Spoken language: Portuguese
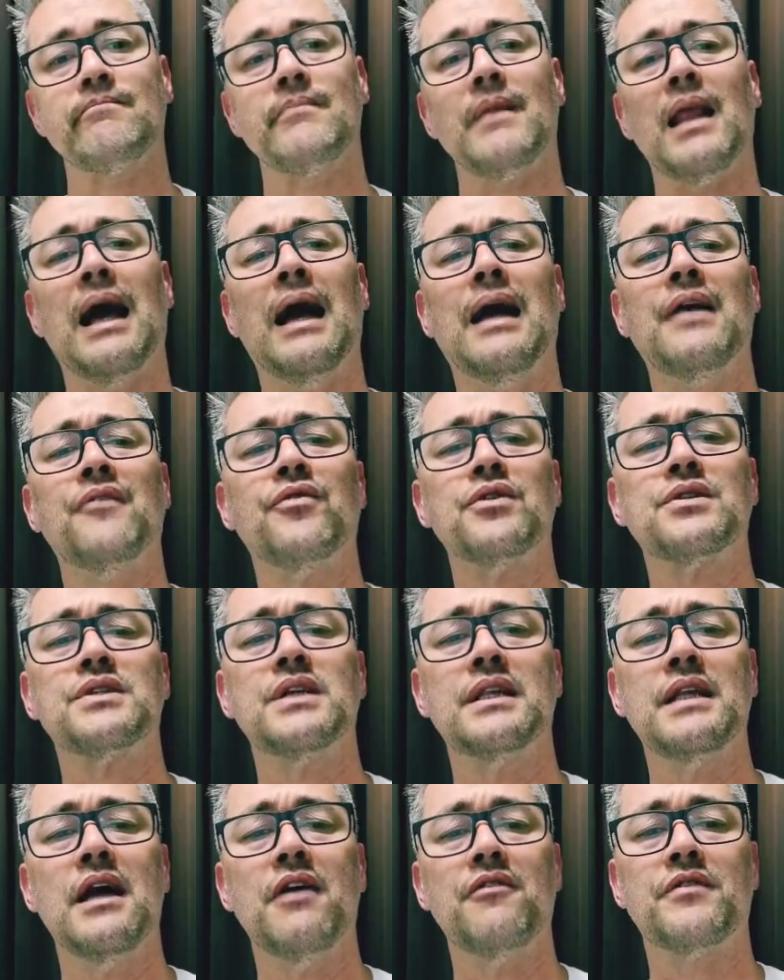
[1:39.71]
Aí você
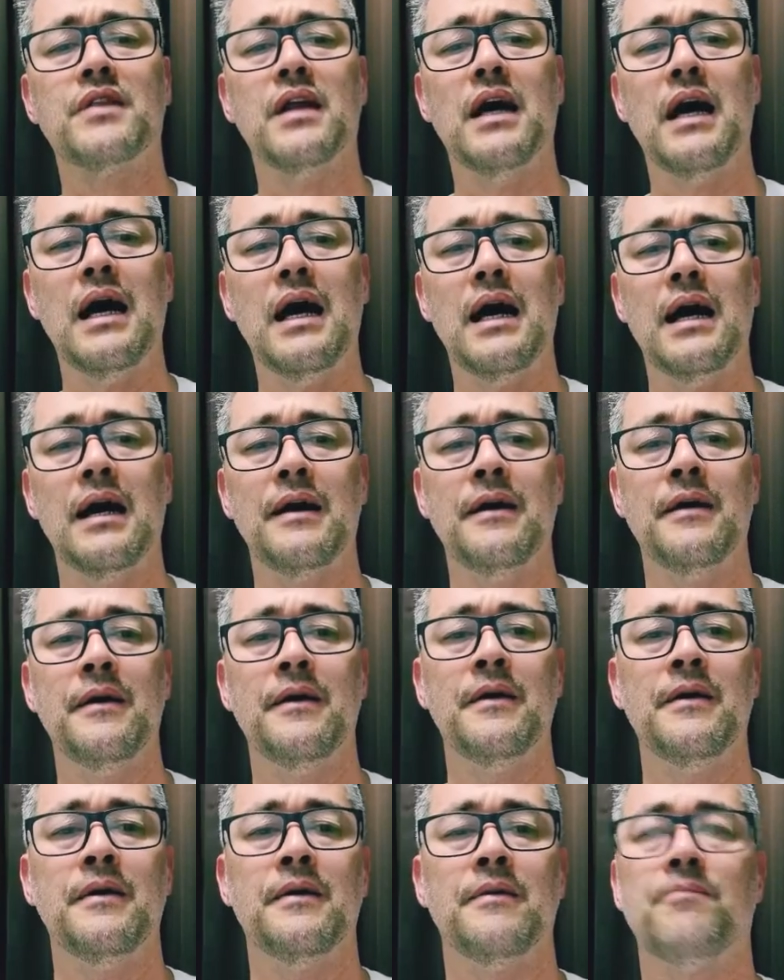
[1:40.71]
deve estar tá
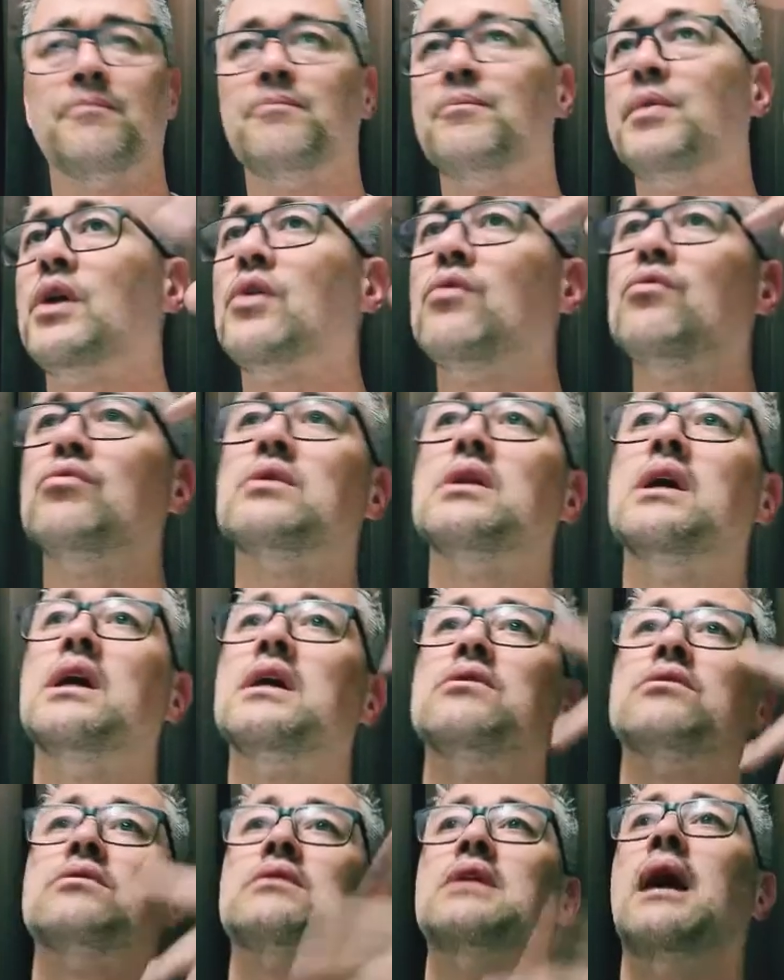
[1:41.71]

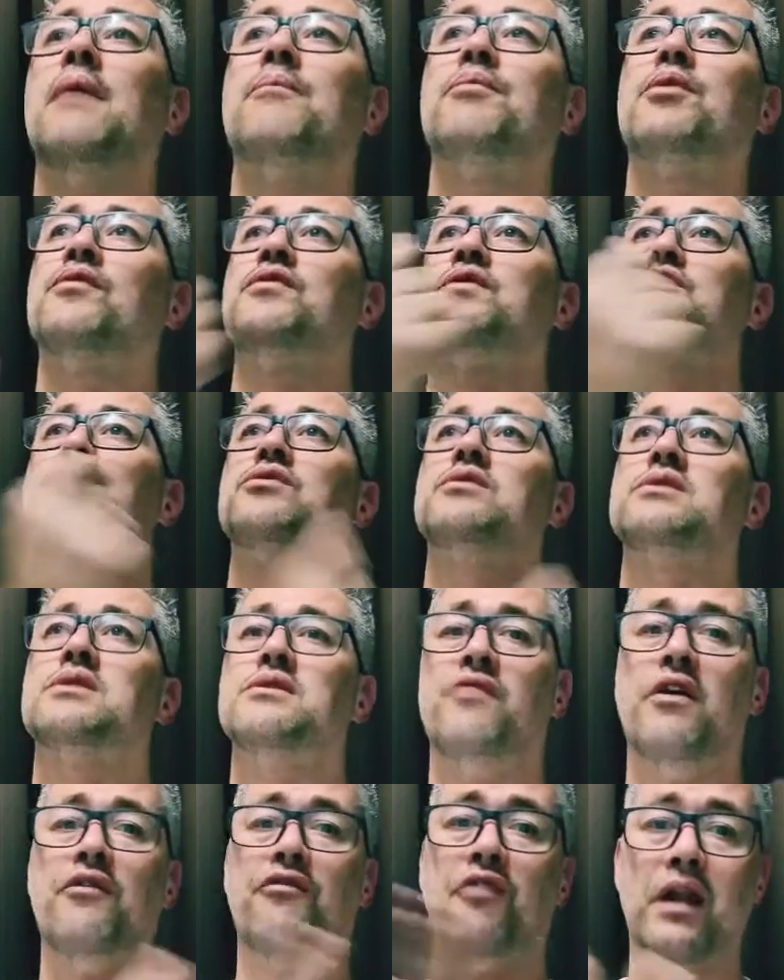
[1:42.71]
perguntando, tá, professor, você
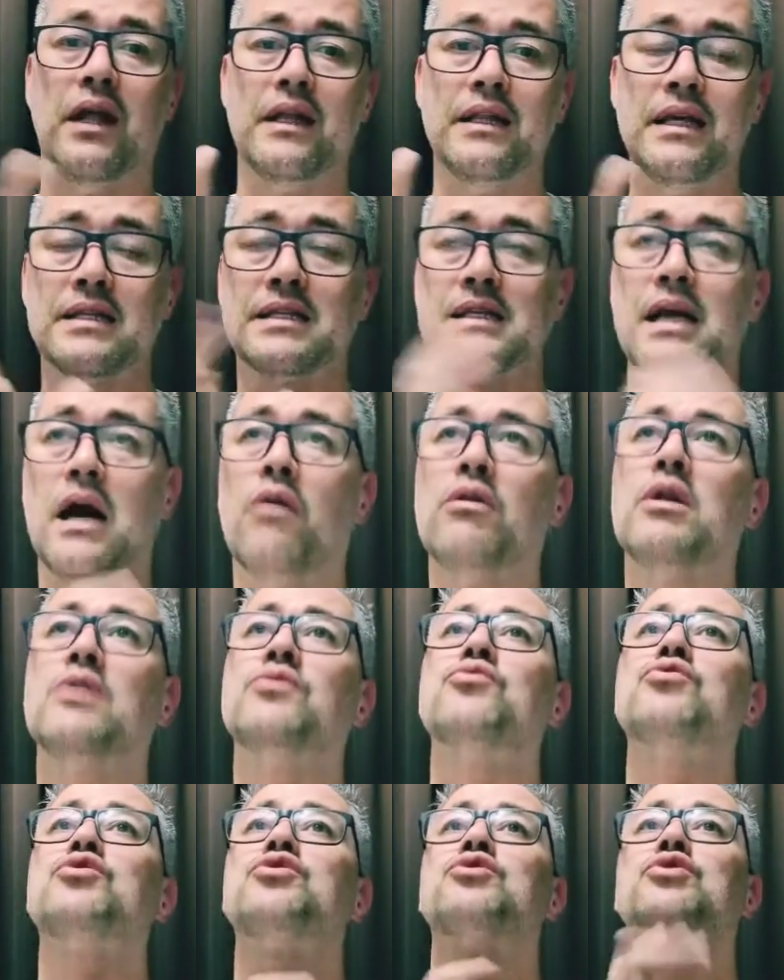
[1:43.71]
vai falar nessa aula
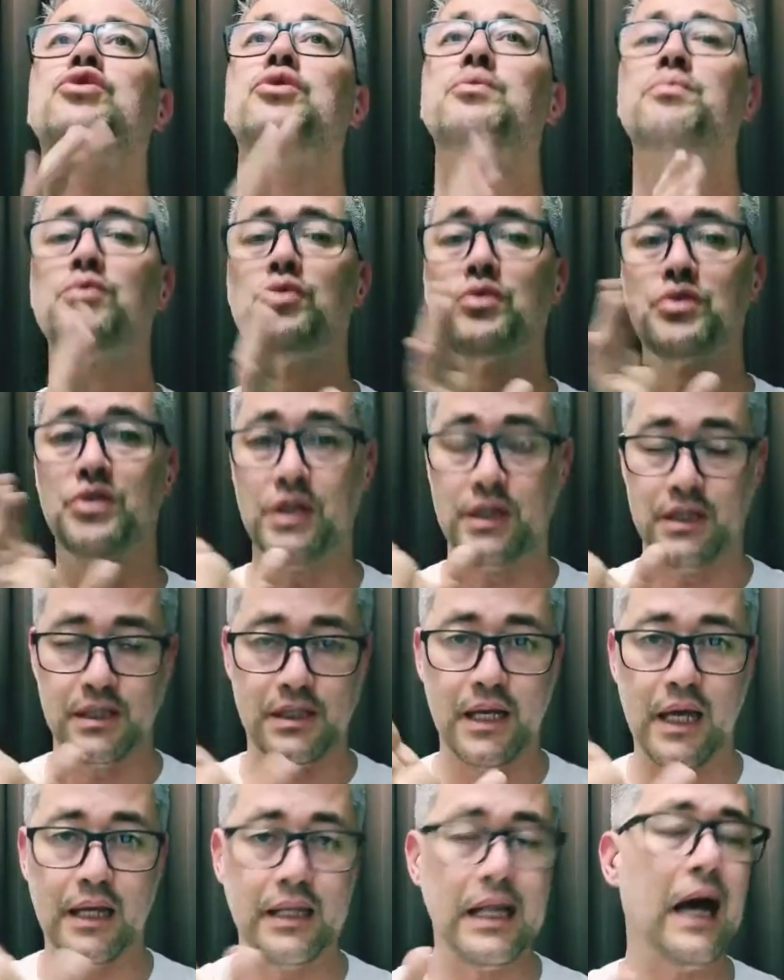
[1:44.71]
dos tipos de
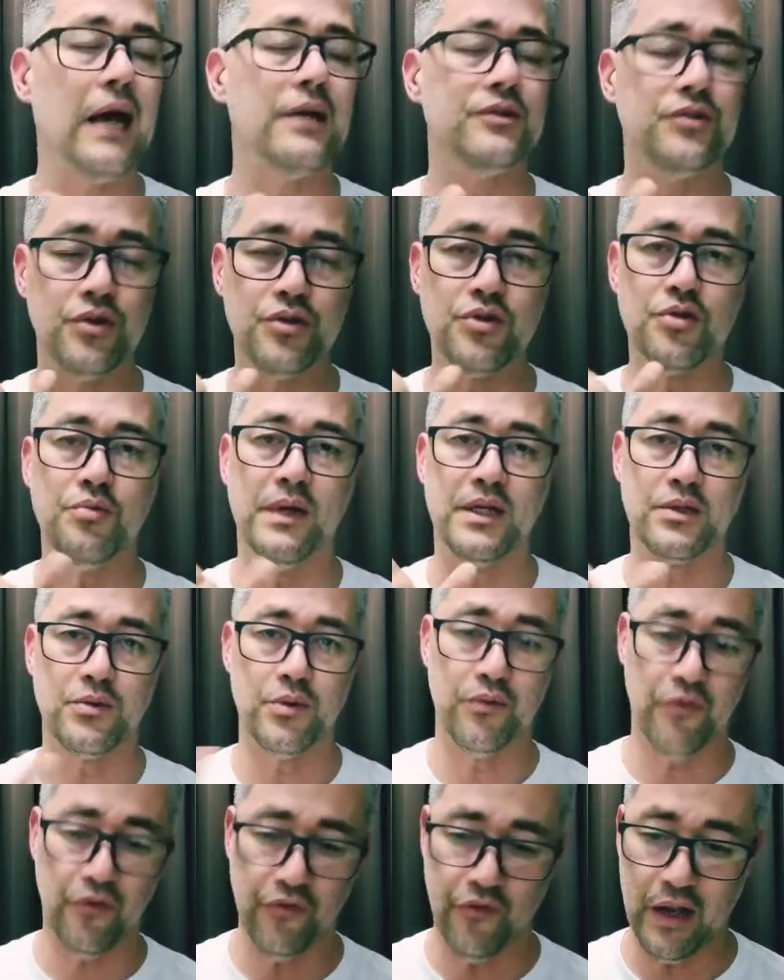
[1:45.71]
ansiedade, isso mesmo. Eu
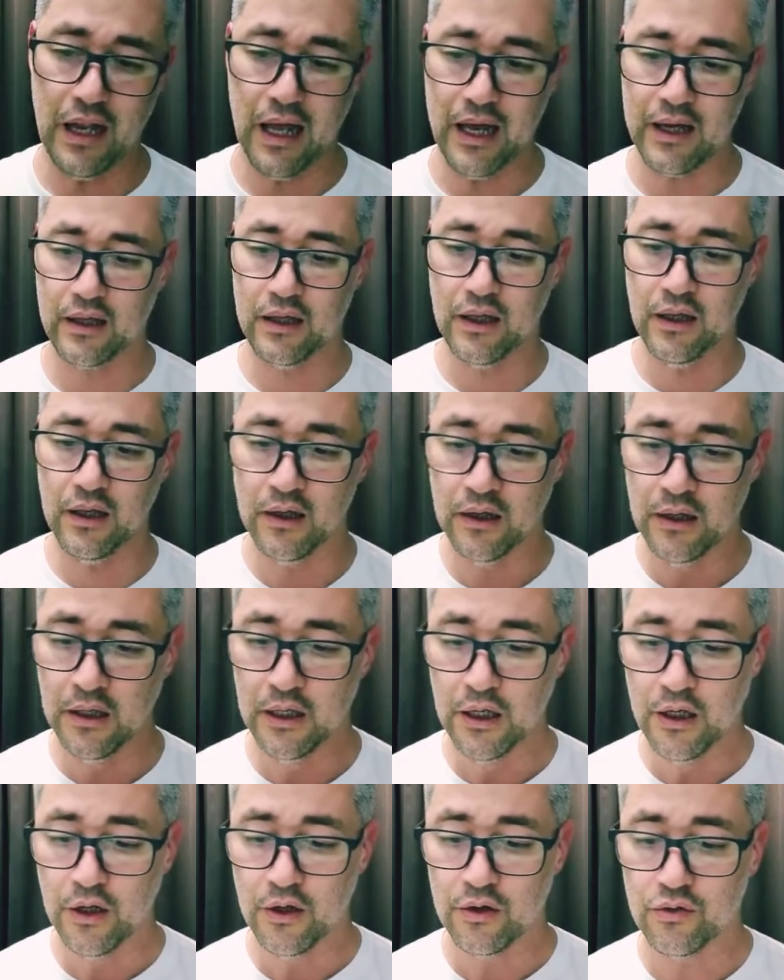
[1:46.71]
vou falar aqui
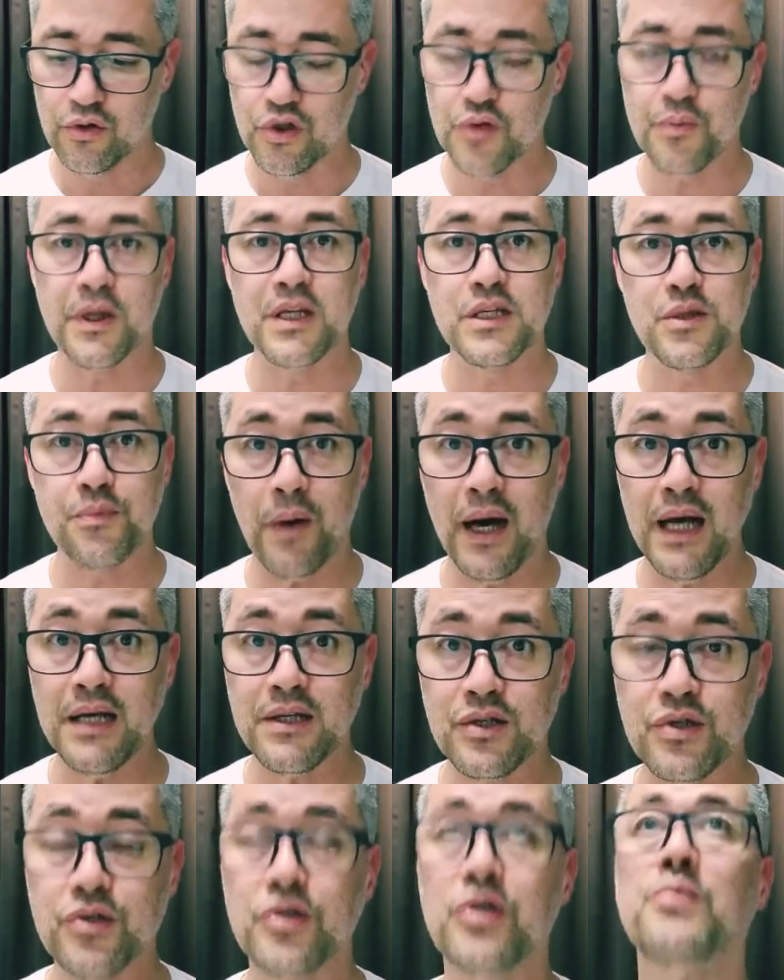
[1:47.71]
dos
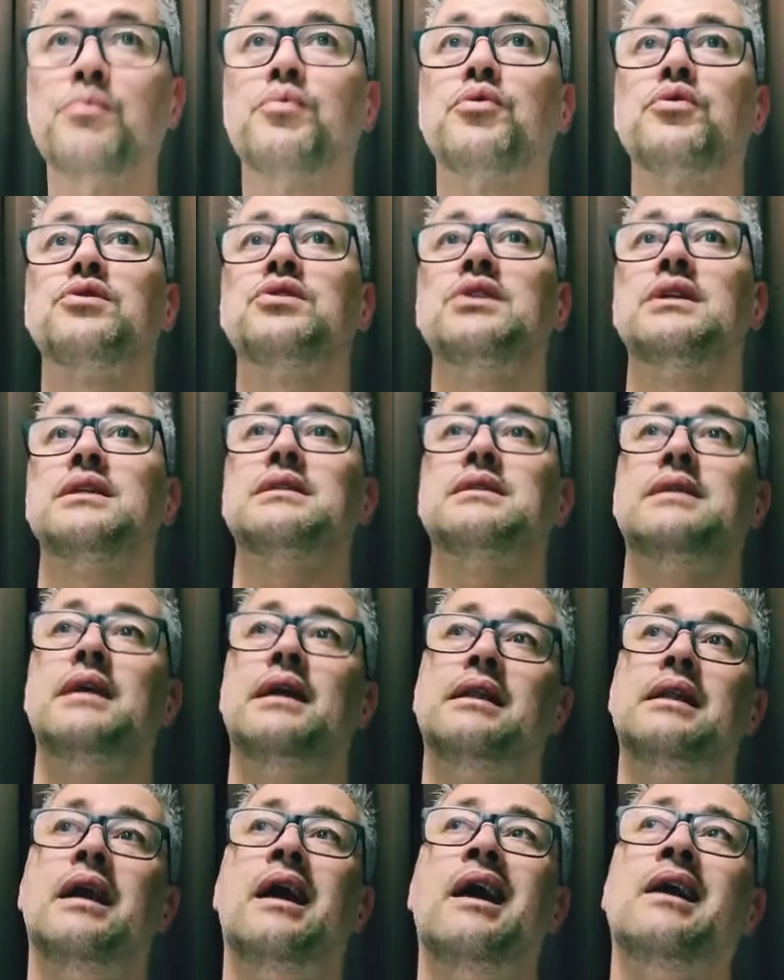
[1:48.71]
principais tipos de
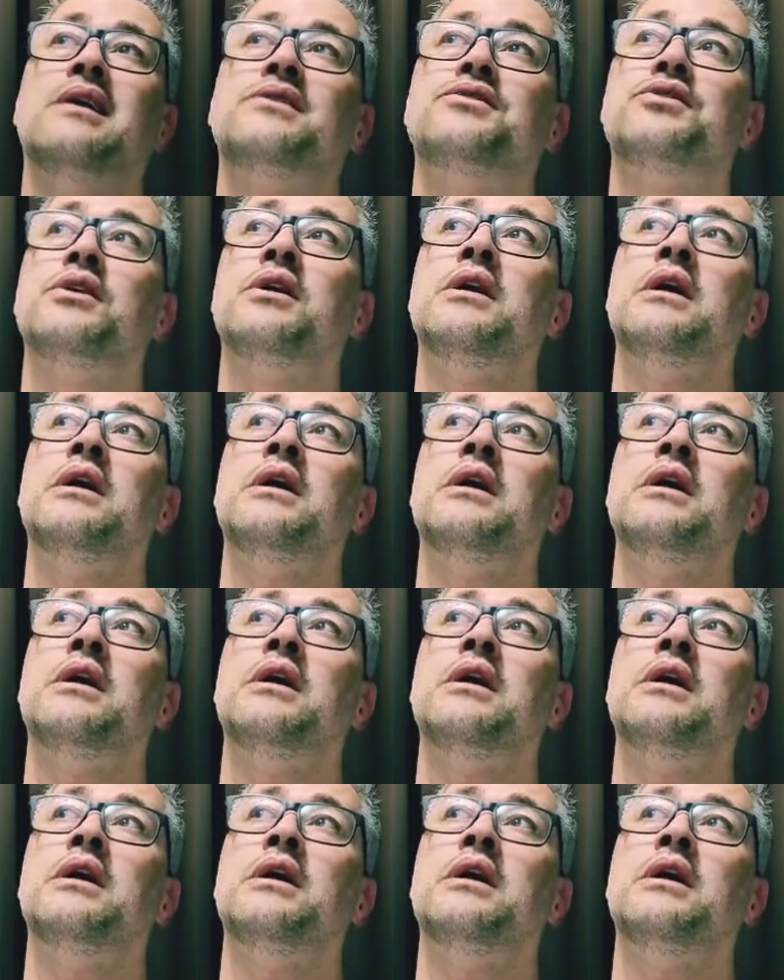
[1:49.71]
ansiedade,